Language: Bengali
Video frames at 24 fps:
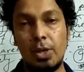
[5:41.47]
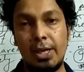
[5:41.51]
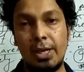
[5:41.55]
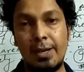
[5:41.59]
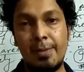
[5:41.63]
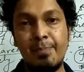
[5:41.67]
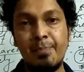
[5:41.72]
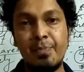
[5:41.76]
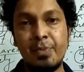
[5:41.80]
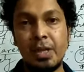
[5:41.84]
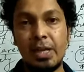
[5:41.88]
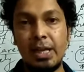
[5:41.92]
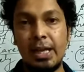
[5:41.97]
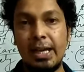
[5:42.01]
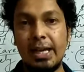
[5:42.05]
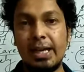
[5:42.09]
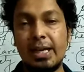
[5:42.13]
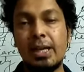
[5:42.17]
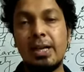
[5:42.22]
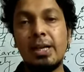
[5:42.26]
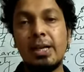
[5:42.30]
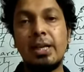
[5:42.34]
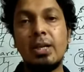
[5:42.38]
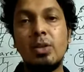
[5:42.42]
বলে
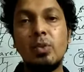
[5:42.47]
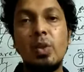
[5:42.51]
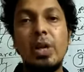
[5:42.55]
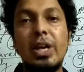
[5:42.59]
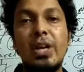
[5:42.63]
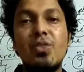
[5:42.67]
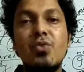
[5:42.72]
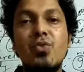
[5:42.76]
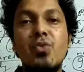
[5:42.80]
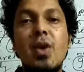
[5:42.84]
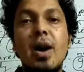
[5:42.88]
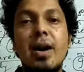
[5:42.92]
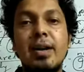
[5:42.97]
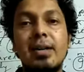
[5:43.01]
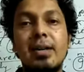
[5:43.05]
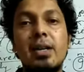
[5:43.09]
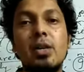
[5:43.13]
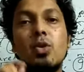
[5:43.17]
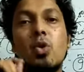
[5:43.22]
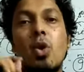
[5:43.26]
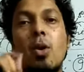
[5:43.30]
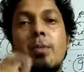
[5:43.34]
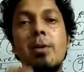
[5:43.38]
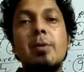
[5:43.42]
এখানে কিন্তু ইনভার্টেড
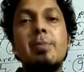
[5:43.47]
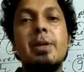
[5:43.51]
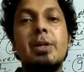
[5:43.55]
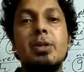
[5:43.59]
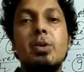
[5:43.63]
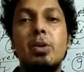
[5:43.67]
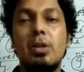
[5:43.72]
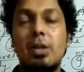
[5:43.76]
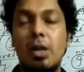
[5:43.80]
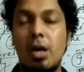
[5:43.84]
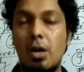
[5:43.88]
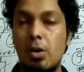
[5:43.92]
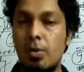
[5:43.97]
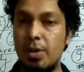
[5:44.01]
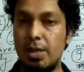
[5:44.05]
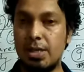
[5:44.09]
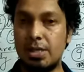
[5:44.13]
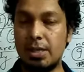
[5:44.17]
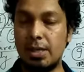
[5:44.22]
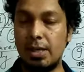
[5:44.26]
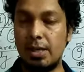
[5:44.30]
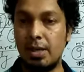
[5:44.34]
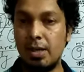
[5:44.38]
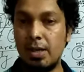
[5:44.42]
কমার ভেতরে দেওয়া
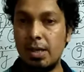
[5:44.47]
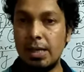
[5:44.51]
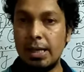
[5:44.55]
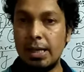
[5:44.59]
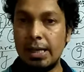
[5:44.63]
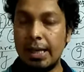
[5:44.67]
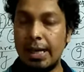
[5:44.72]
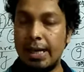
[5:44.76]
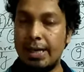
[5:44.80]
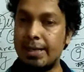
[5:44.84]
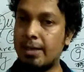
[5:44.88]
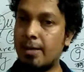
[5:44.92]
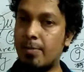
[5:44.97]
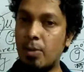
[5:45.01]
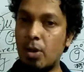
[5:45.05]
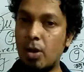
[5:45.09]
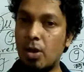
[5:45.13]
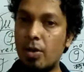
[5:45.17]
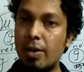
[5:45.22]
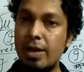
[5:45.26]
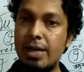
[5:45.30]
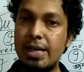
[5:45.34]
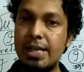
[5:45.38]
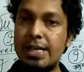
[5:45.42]
হয়েছে এটাকে
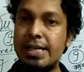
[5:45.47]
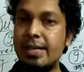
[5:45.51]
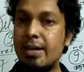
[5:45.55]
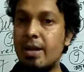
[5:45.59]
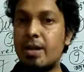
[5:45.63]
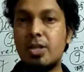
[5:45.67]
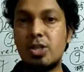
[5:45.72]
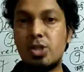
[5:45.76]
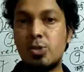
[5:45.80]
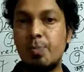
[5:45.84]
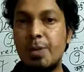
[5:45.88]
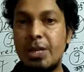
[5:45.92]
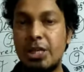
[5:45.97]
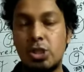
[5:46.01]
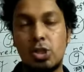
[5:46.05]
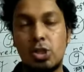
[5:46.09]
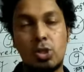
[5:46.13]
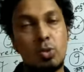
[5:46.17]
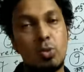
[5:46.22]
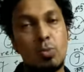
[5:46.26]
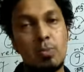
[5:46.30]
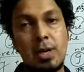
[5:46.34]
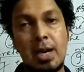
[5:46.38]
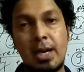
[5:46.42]
বলা হয় ডিরেক্ট স্পিচ
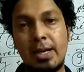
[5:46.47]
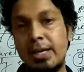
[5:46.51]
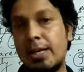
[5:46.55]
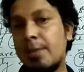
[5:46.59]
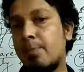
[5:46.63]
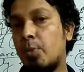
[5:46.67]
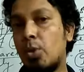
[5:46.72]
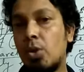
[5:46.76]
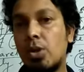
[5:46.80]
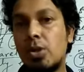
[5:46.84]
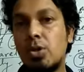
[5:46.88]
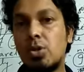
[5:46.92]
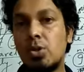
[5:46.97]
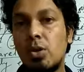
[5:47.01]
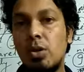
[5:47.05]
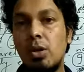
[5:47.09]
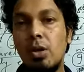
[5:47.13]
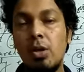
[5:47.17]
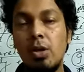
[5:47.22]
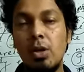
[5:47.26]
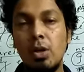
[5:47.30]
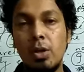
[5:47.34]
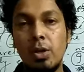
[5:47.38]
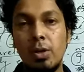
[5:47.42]
তোমরা আগেই পড়েছ
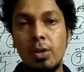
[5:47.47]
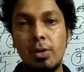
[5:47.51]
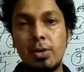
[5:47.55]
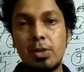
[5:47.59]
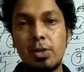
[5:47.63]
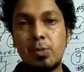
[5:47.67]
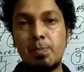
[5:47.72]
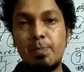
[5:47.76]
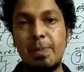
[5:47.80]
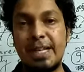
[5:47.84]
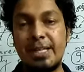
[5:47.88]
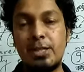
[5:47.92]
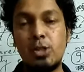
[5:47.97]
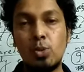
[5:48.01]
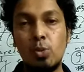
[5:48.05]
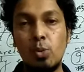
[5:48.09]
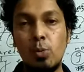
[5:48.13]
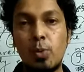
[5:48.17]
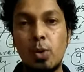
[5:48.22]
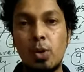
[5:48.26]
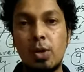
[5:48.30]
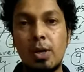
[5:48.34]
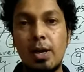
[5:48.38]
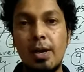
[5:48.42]
স্পিচ দু
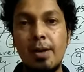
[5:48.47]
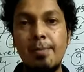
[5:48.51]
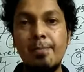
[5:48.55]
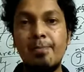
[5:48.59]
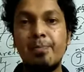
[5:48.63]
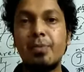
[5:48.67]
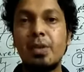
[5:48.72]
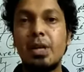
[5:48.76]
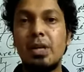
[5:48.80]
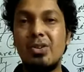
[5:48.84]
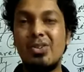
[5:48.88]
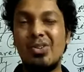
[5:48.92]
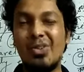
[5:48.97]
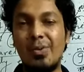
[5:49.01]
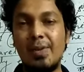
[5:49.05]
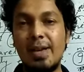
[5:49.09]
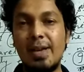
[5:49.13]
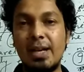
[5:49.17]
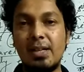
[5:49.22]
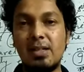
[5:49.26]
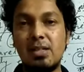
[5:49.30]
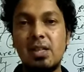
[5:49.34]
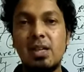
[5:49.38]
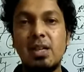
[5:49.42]
প্রকার
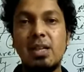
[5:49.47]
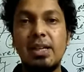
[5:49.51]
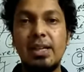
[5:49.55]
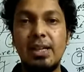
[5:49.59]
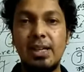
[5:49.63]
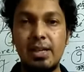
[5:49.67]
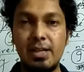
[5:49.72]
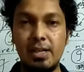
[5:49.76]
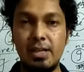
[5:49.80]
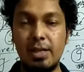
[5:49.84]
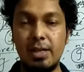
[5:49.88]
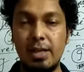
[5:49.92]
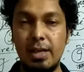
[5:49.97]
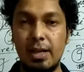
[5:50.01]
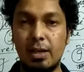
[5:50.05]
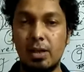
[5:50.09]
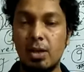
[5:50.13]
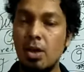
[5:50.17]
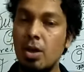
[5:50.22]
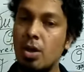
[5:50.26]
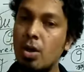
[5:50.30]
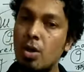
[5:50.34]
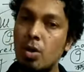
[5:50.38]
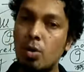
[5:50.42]
ডিরেক্ট ইনডিরেক্ট
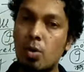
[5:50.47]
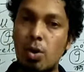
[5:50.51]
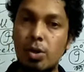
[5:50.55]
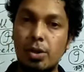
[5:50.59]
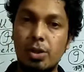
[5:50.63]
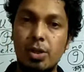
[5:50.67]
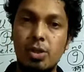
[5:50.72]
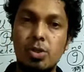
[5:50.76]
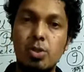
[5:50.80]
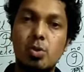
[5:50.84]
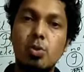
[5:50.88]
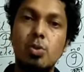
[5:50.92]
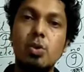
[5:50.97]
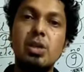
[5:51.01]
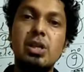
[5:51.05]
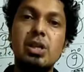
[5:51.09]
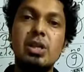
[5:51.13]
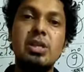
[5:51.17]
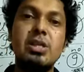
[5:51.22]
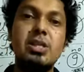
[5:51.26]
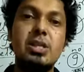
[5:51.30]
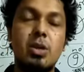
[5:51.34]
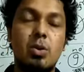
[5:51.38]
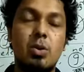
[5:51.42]
কর্তা যখন
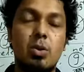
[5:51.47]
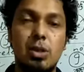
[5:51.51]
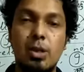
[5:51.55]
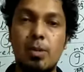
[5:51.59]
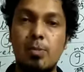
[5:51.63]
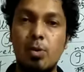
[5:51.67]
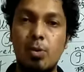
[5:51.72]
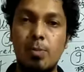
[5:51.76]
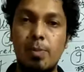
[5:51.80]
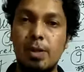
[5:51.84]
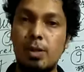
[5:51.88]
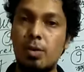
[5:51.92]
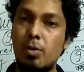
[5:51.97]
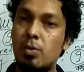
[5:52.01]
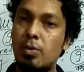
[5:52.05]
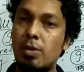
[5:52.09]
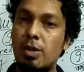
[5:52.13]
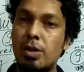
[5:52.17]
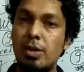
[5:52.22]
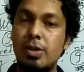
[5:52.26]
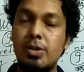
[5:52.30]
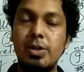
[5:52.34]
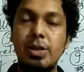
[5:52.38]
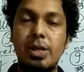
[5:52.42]
নিজে কথা বলবে তখন
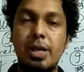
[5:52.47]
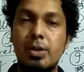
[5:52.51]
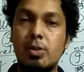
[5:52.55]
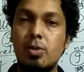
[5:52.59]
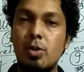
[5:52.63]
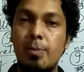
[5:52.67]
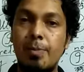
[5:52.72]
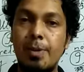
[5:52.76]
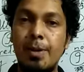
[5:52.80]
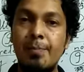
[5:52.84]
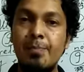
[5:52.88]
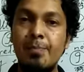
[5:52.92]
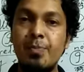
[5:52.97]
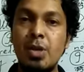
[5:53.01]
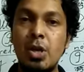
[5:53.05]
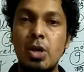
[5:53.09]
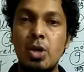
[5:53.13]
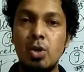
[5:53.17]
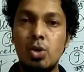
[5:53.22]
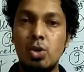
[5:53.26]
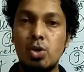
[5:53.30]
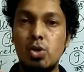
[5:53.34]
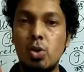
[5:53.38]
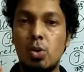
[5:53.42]
এটা ডিরেক্ট হবে
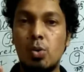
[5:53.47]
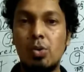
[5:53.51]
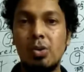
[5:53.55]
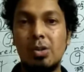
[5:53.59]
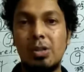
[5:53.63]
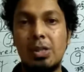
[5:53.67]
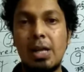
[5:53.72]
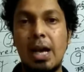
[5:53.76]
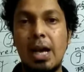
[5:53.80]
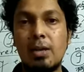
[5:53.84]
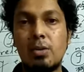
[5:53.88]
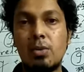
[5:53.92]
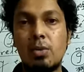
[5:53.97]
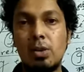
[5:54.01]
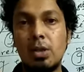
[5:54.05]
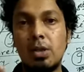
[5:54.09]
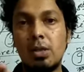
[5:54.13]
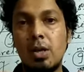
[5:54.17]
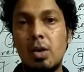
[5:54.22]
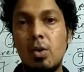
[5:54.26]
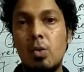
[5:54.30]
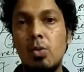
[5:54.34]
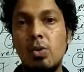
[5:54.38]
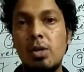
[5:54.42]
যখন তার
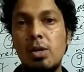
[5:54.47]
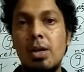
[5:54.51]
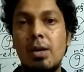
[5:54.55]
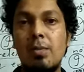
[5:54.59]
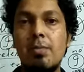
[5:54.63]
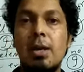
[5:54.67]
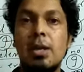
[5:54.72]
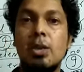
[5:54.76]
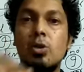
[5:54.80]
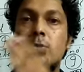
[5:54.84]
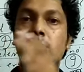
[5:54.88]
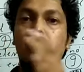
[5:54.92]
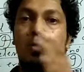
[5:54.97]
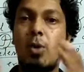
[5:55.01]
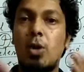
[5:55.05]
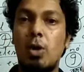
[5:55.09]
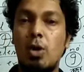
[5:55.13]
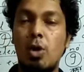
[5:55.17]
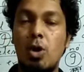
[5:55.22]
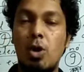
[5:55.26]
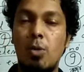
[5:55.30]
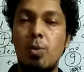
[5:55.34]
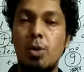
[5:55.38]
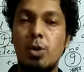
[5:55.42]
কথাটা অন্যের মাধ্যমে
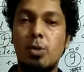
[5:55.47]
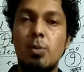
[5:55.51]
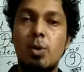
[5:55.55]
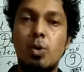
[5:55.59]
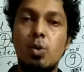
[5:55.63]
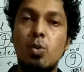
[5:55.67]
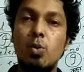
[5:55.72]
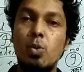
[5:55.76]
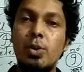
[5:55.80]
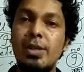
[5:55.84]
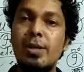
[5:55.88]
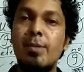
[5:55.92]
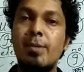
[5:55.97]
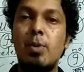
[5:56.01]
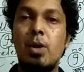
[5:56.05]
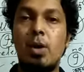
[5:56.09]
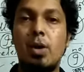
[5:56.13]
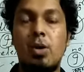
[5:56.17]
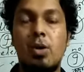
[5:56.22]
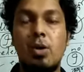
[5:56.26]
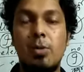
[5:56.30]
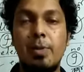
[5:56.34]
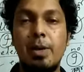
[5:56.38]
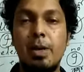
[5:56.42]
বলা হবে অথবা ঘুরিয়ে
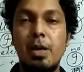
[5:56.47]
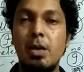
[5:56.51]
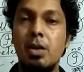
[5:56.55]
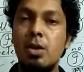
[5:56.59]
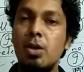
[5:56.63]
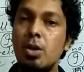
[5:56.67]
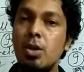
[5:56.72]
বলা হবে